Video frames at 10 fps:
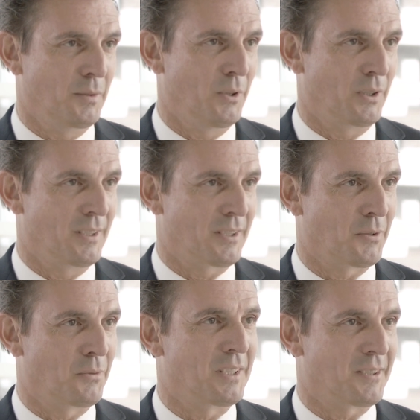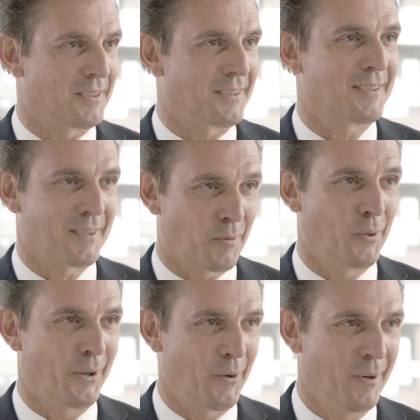geworden ist. Und wir sind sehr
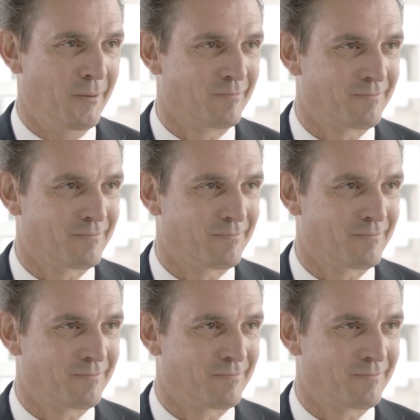froh darüber.